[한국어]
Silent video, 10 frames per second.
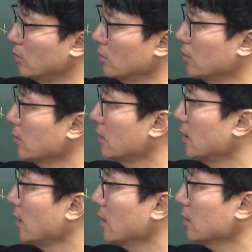그
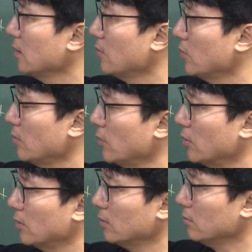기간이
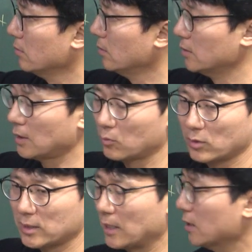끝나버리면 어,
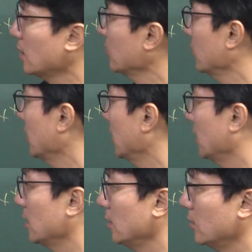작동하지 않기 때문에
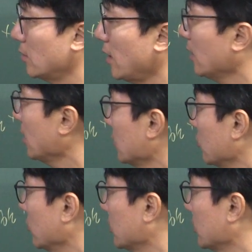이걸 해결할 수가